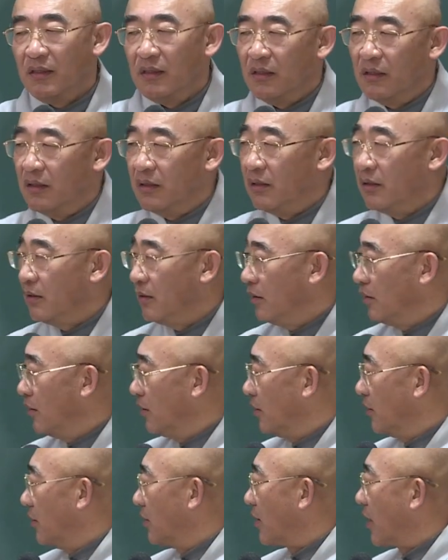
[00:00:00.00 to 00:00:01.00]
어,
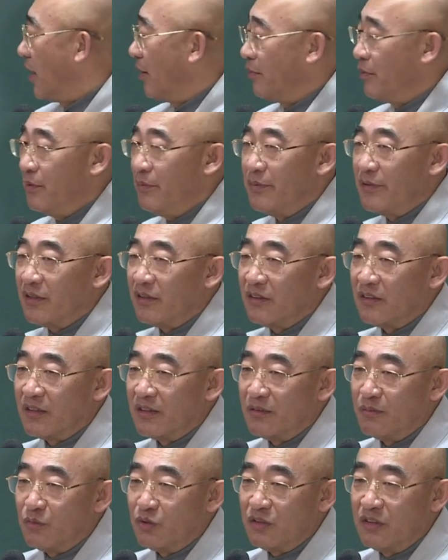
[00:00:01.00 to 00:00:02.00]
이런
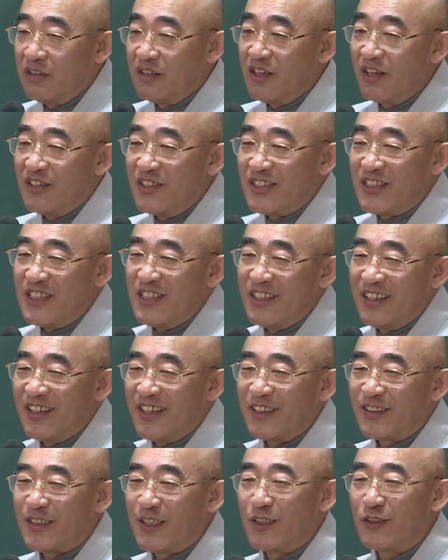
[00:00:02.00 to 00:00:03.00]
가불병정, 무기경신,
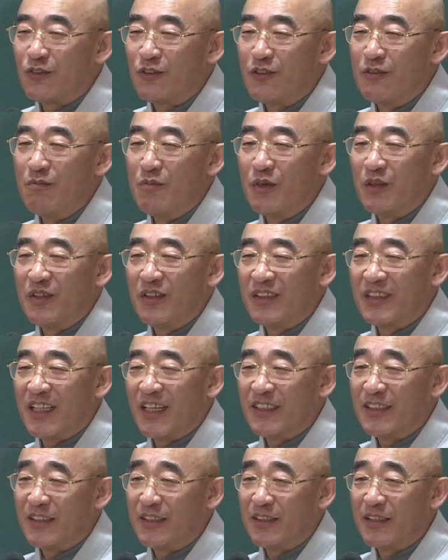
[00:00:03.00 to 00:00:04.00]
인계, 자축인묘를
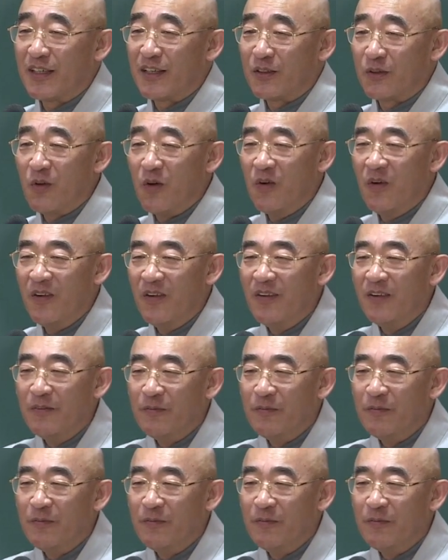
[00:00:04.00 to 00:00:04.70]
따지더라도